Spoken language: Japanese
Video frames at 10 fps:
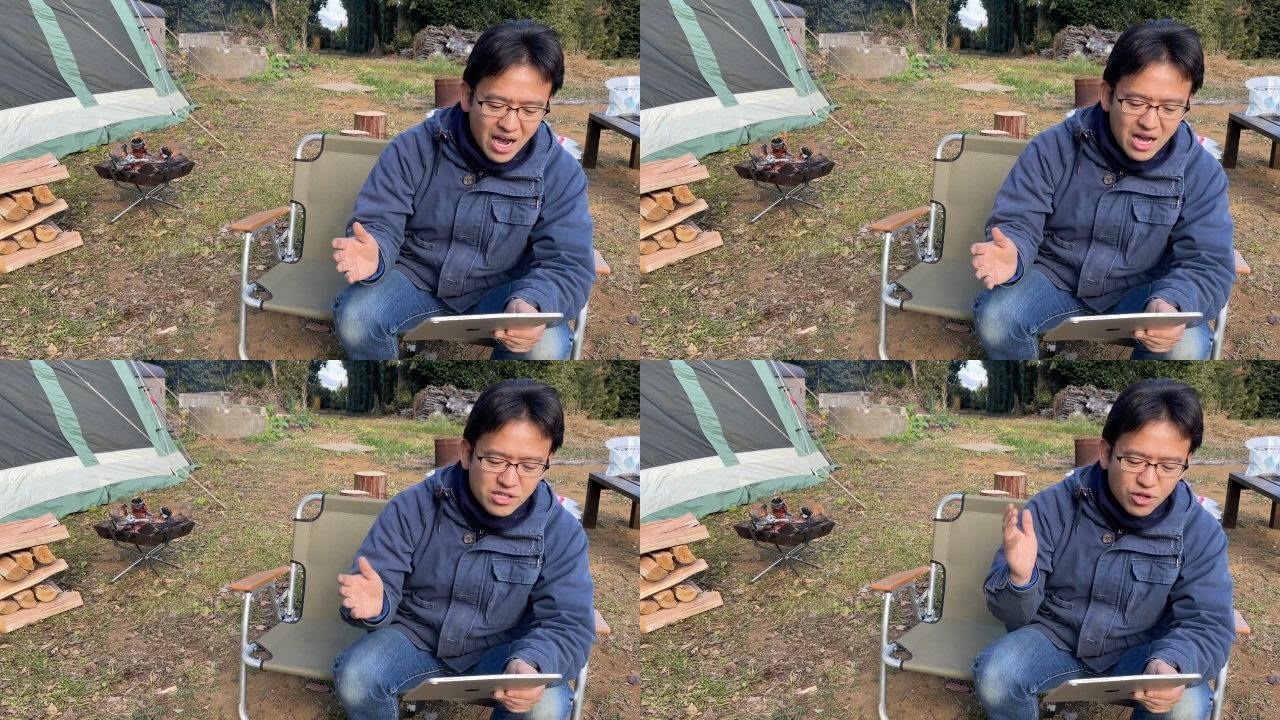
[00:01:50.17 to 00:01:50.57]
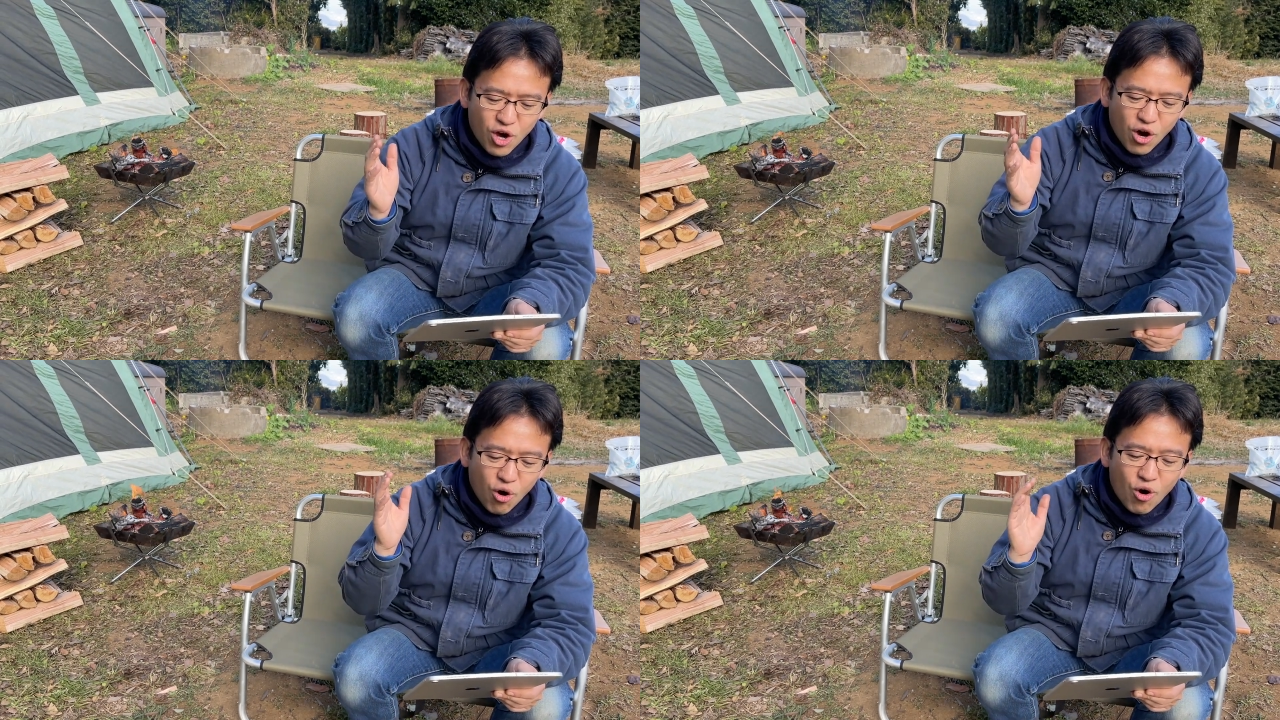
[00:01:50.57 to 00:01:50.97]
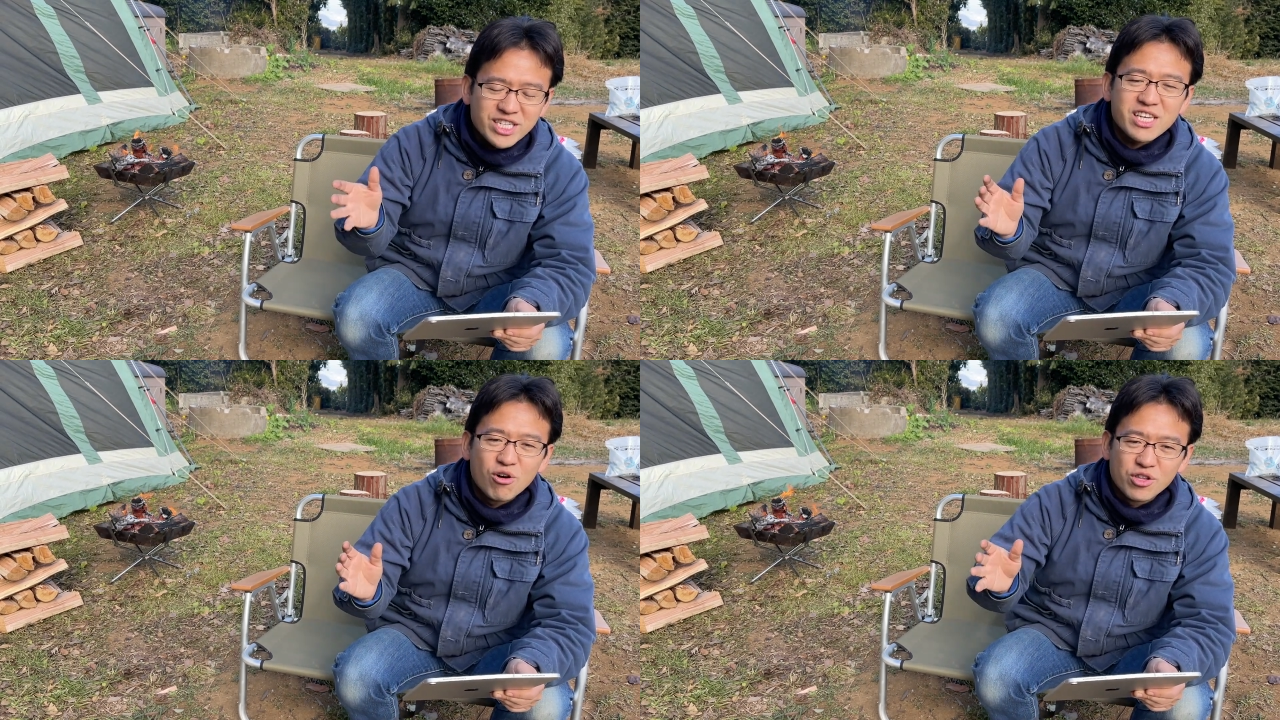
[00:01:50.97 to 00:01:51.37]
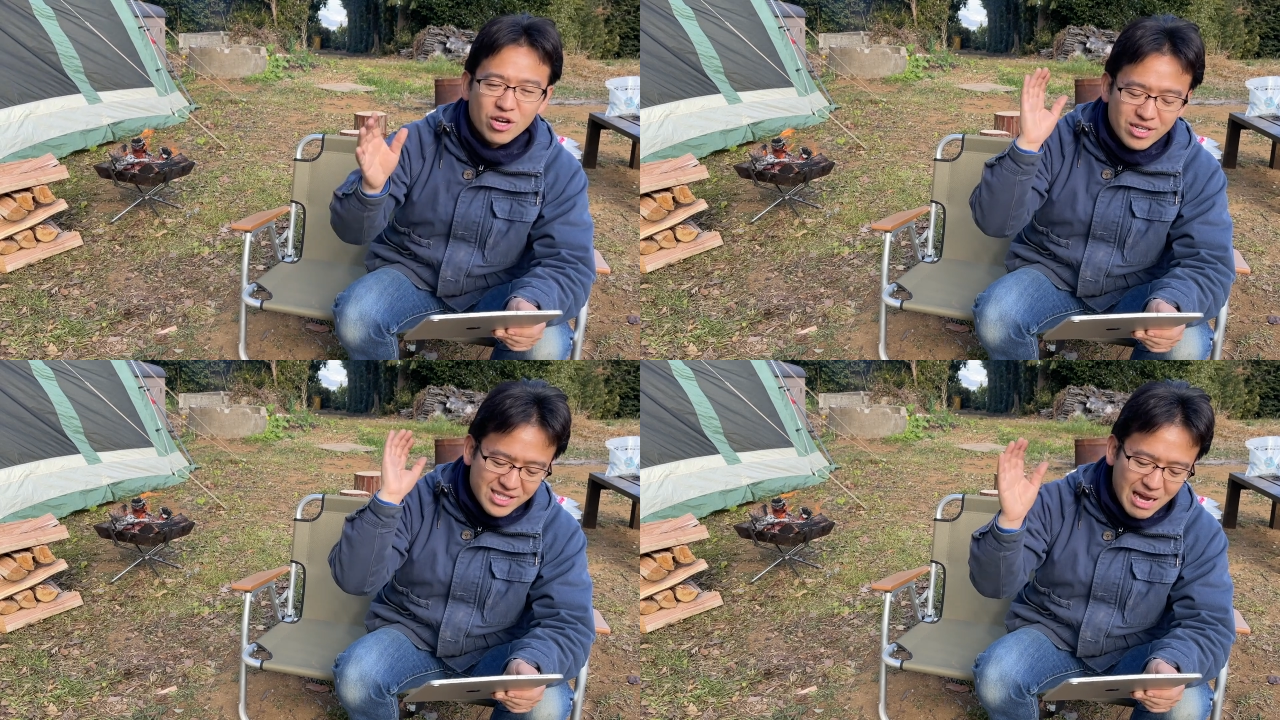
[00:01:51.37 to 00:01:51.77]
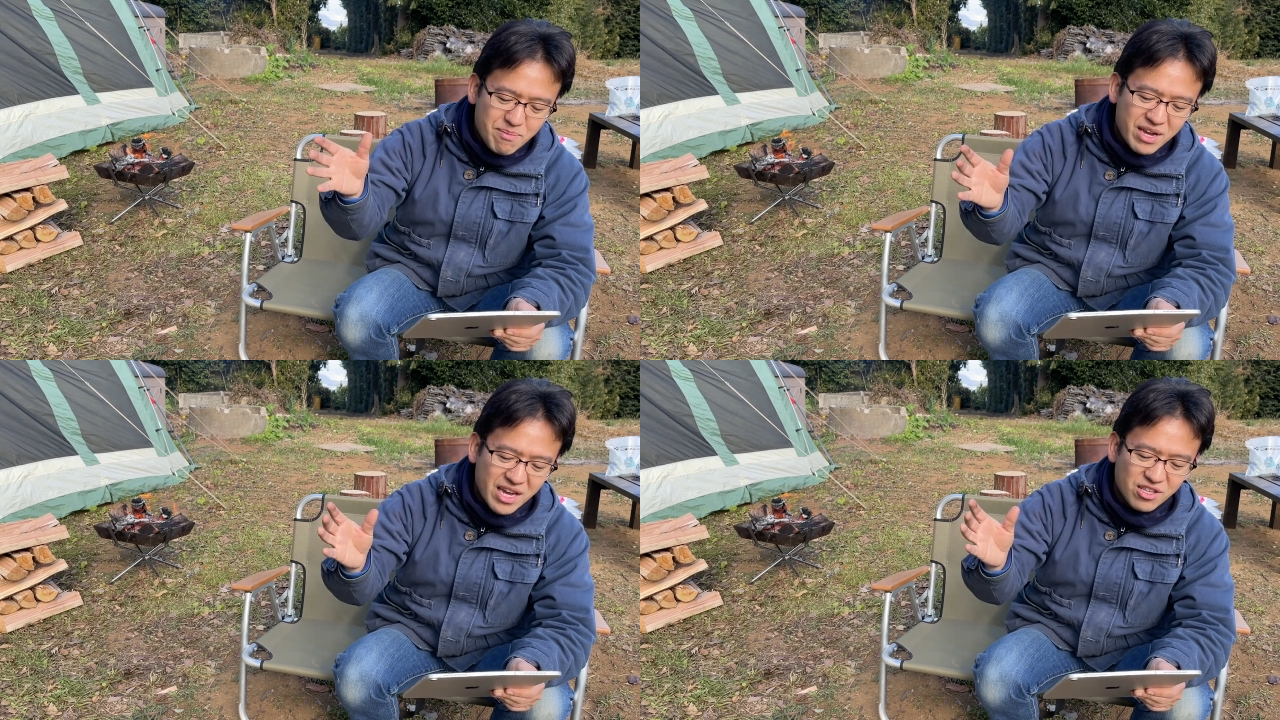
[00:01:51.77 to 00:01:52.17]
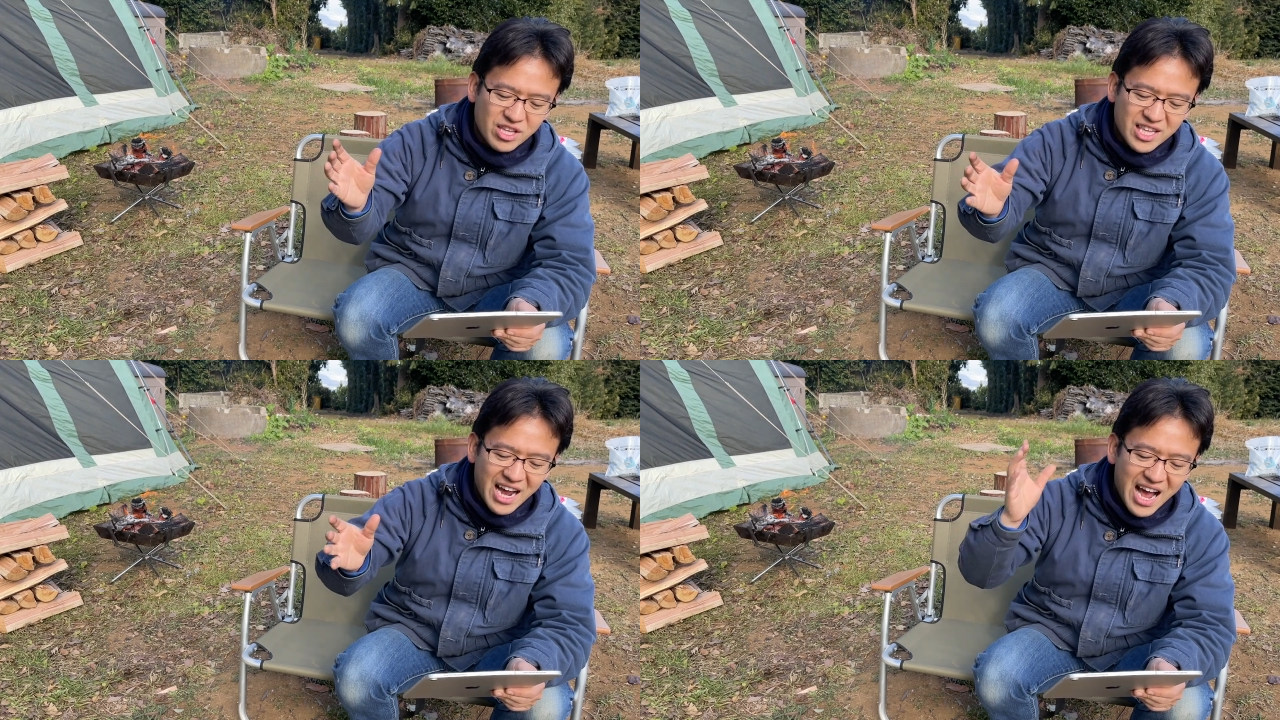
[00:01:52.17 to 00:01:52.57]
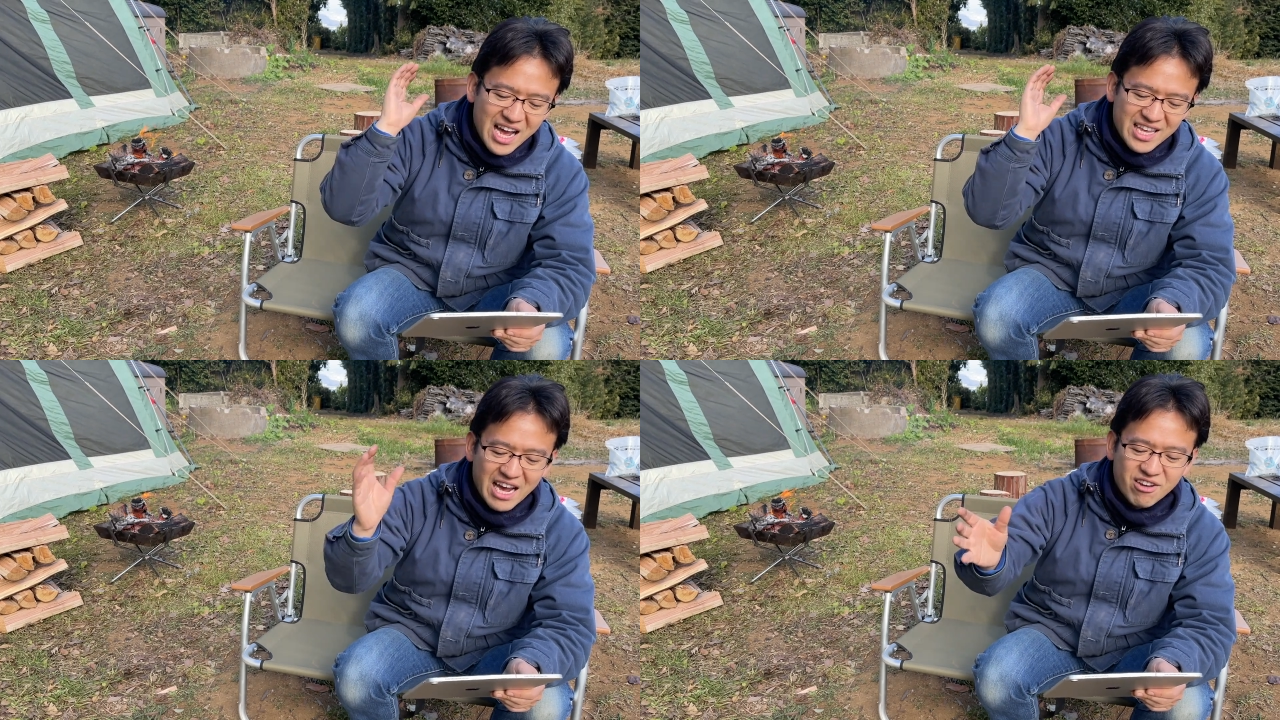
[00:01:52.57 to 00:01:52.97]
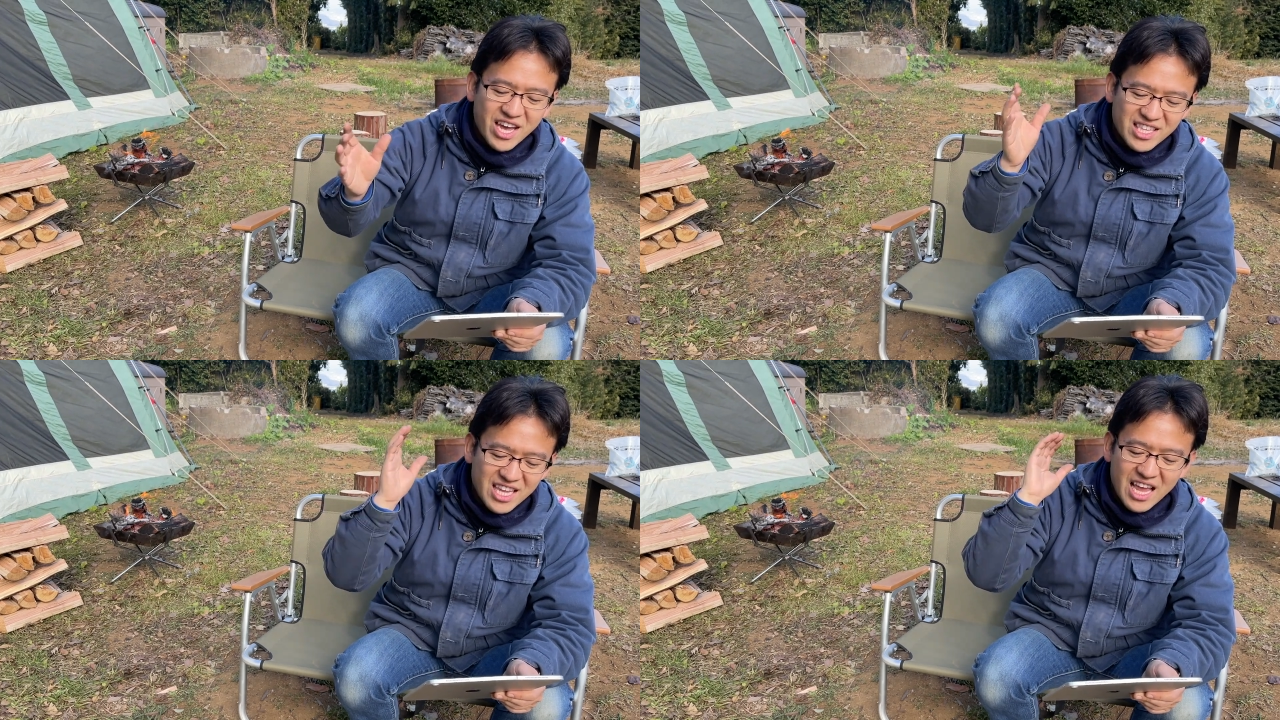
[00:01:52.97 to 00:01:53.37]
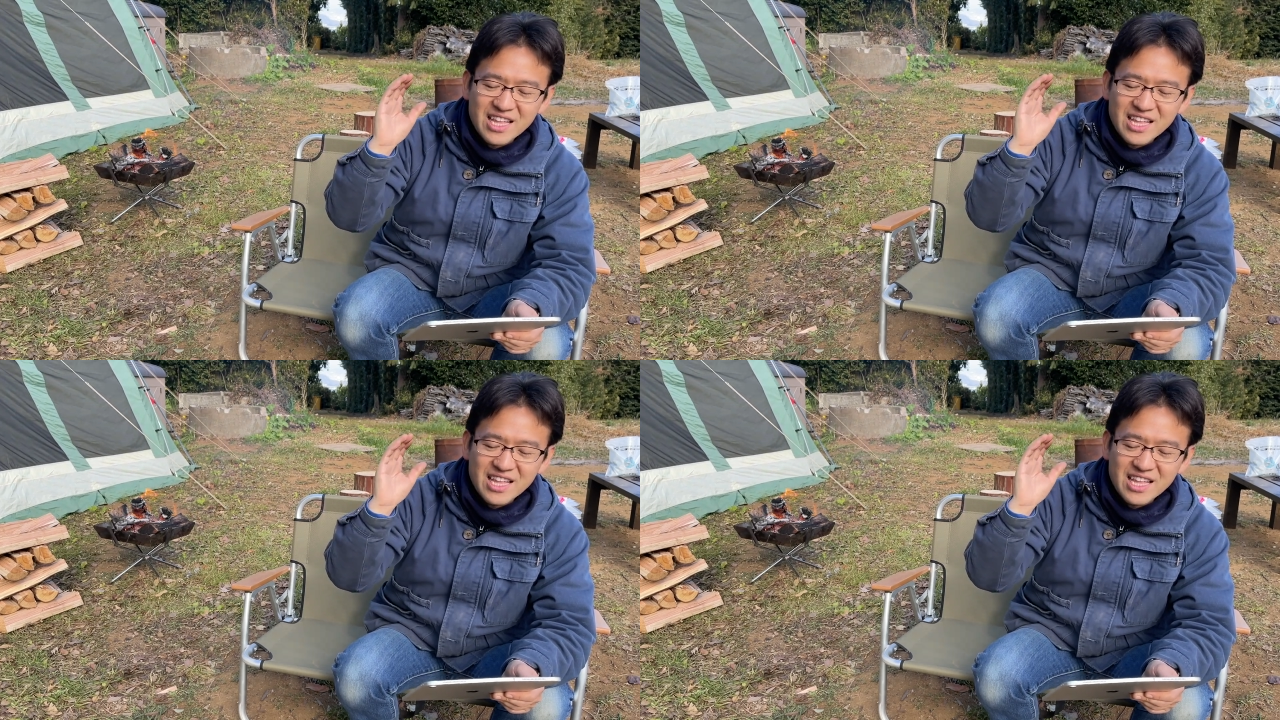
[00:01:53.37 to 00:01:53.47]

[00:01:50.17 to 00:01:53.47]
その美味しい方のさんびゃくえんのネタがひゃくえんに